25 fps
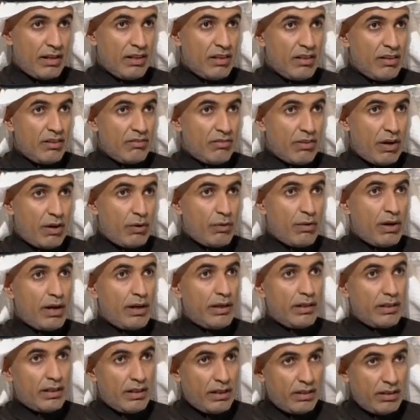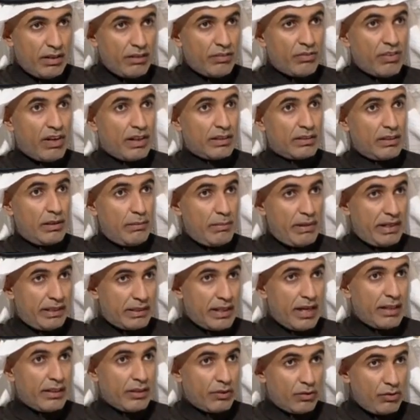فقد البيت إيه، فقد البيت
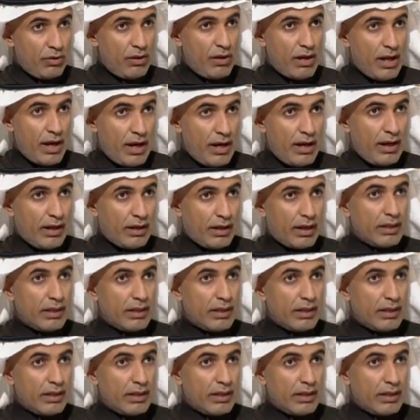هذا كلها صح.